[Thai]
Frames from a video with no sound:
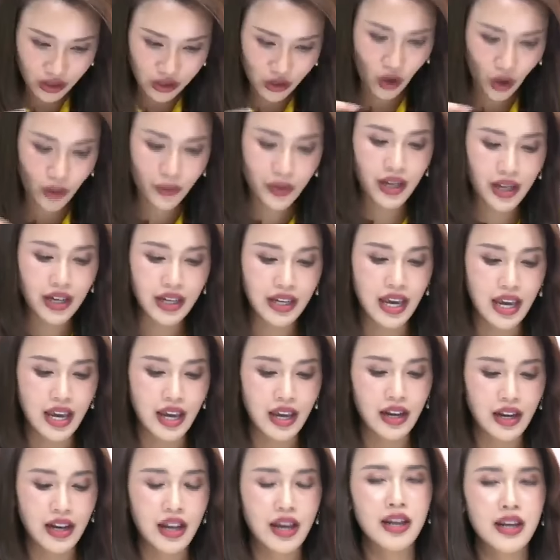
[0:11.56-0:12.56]
อดิศรเพียง
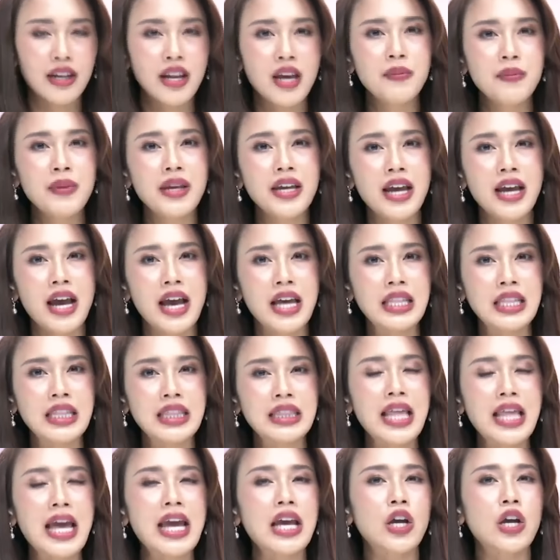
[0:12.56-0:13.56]
เกตเนี่ยได้มีกา
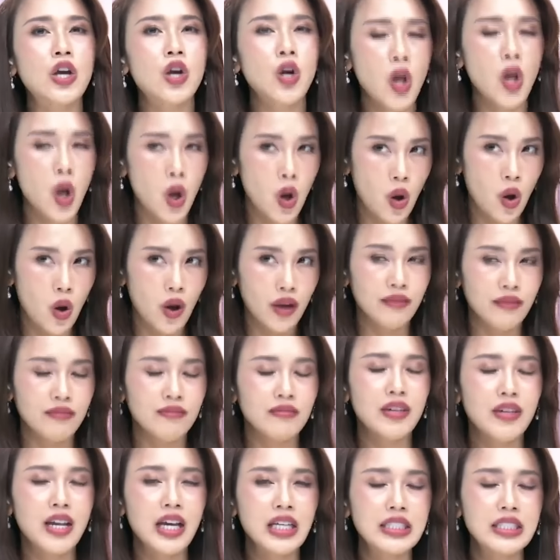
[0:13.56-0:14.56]
รแต่งกลอน
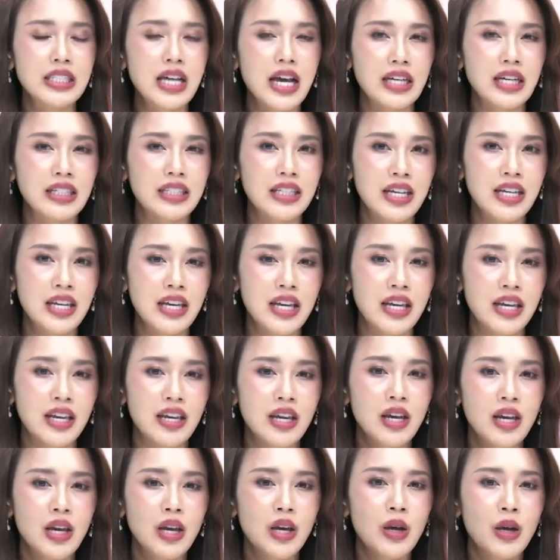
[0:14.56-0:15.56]
หลังจากที่
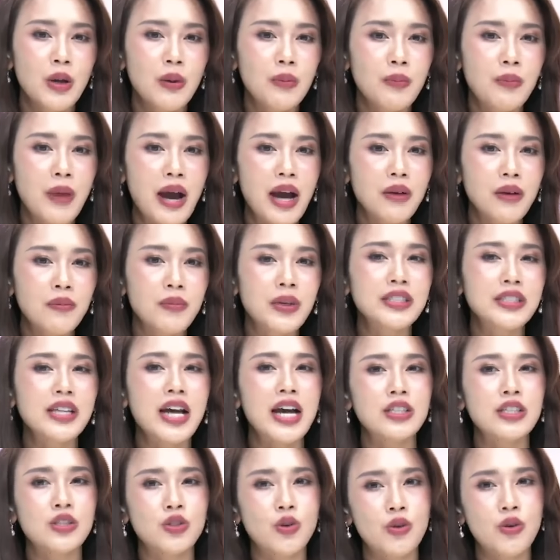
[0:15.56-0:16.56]
พักป
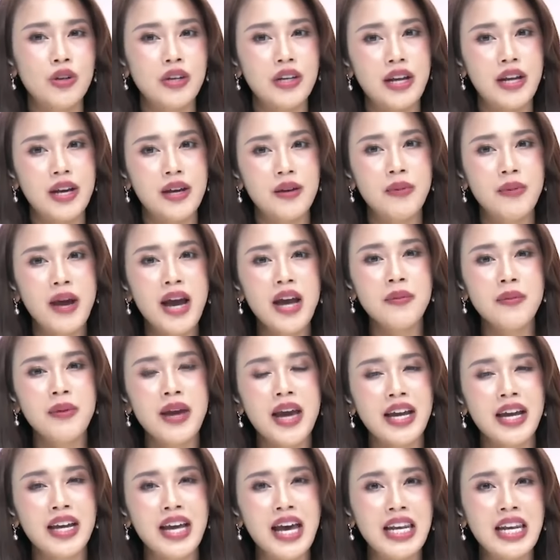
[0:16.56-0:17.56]
ระชาชนเนี่ยพ่าย
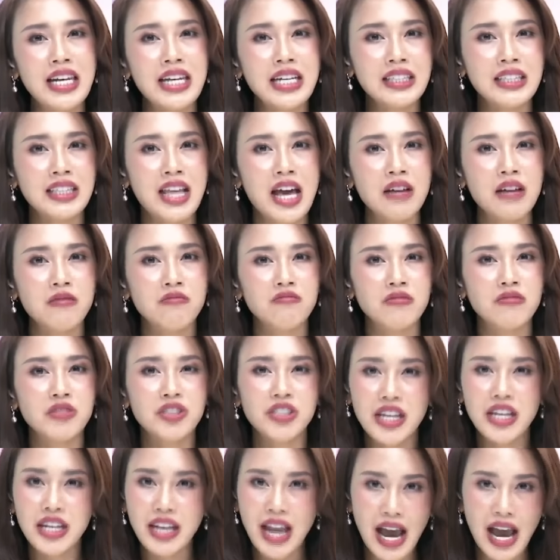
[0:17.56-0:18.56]
แพ้การเลือกตั้ง
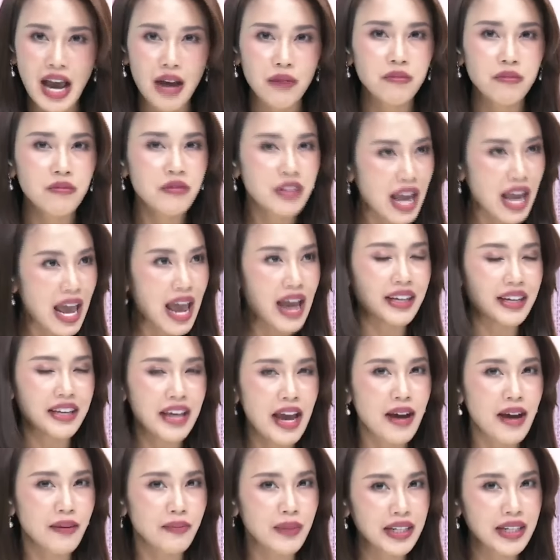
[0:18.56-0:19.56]
สนามแรก
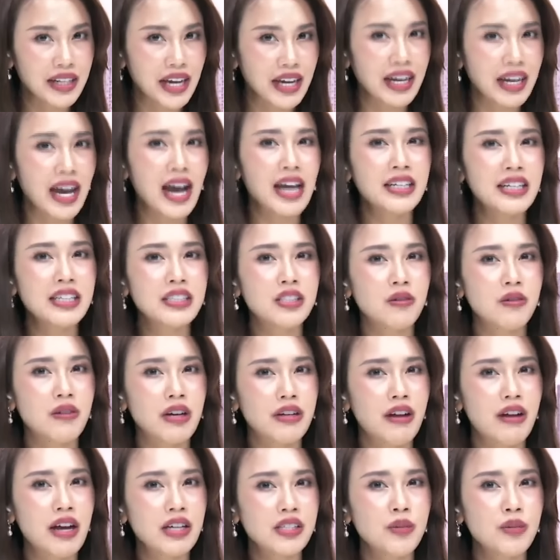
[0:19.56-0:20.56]
อย่างเป็นทางการที่
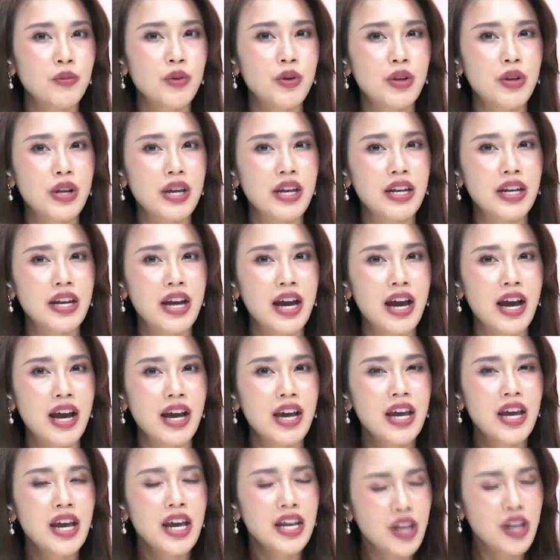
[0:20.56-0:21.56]
จังหวัดราชบุรีนะ
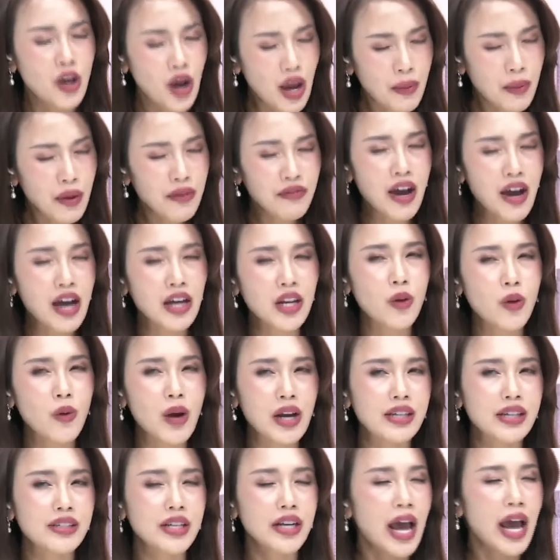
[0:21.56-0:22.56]
คะเดี๋ยวให้ไปฟังดี
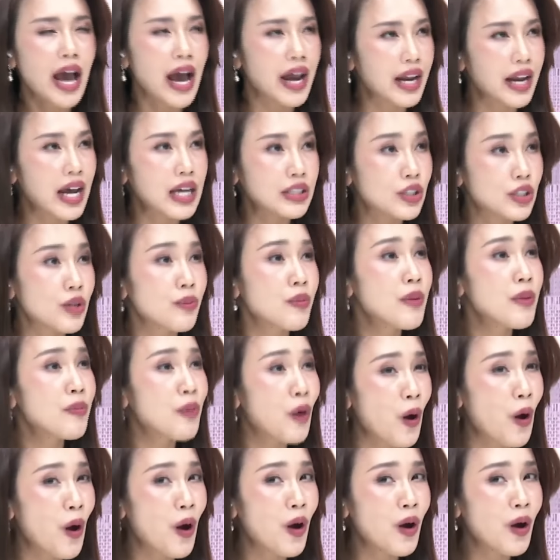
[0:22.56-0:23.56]
กว่าที่ฉันอ่านอาจจะ
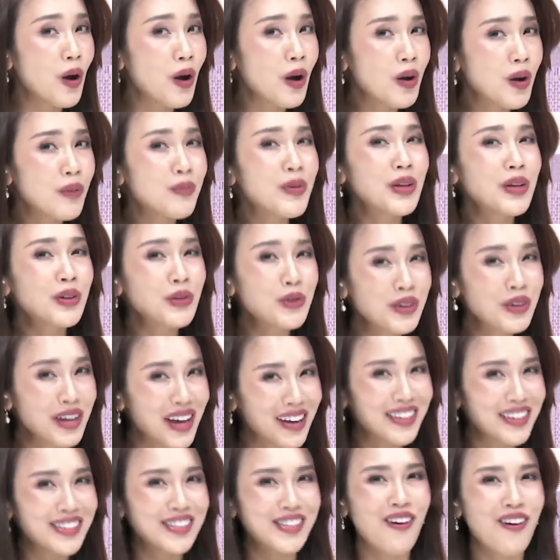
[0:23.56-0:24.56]
ไม่เพราะเหมือนคุ
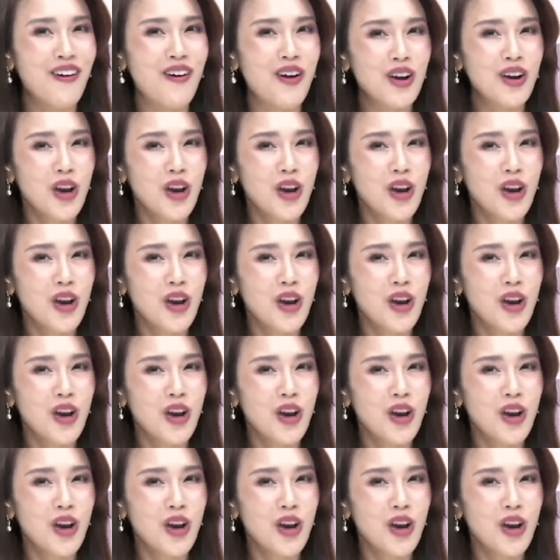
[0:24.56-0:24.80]
ณอดิศ